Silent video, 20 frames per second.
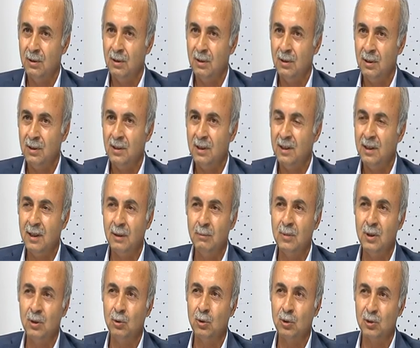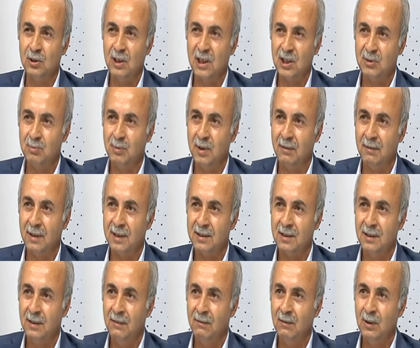E, hakikaten bir yozlaşma var.
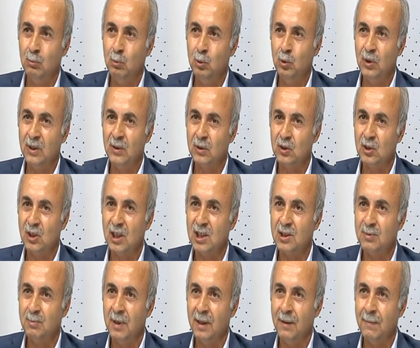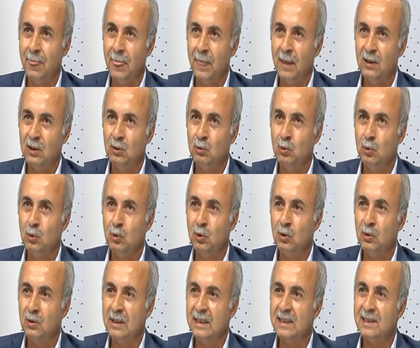Ve bu yozlaşma
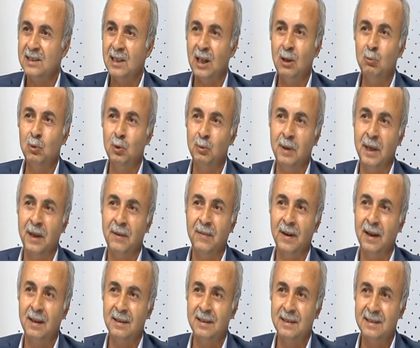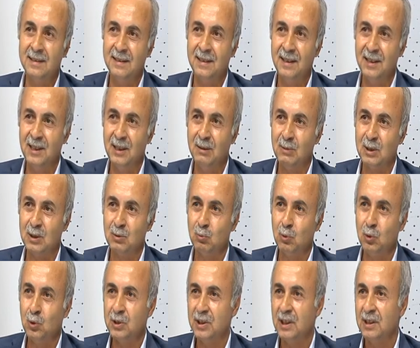dünün İstanbul Beyefendisi dediğimiz
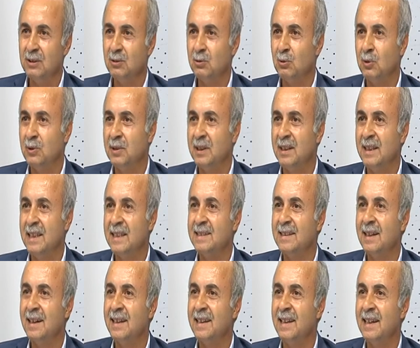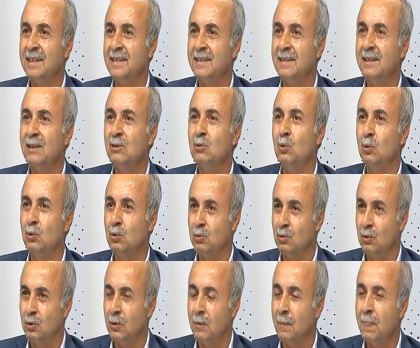Bursa'nın o nezaketli
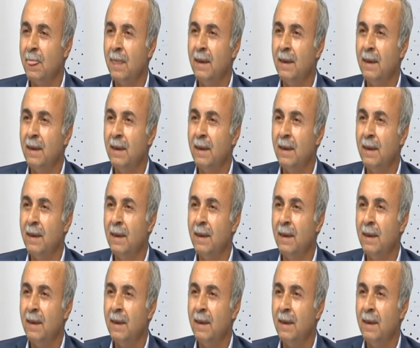kültürü